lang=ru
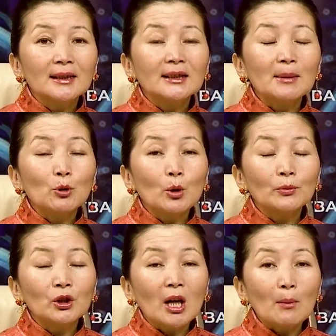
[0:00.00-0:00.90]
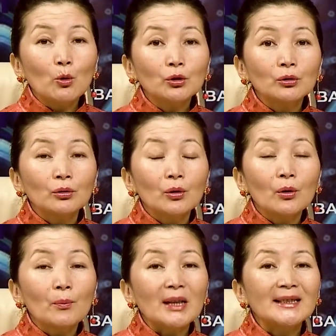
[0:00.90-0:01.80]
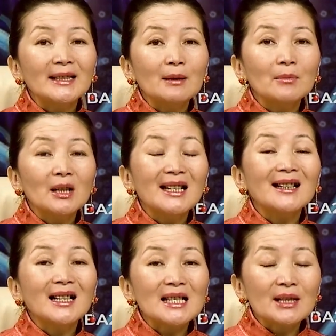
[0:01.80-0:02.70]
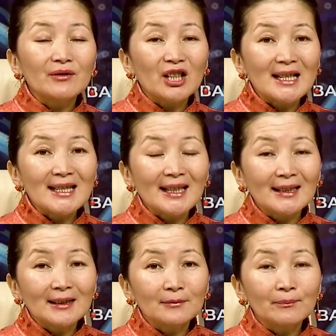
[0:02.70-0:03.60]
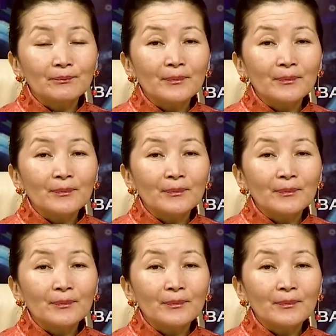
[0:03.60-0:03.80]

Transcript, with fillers: дипломную работу по теме лекарственного растения.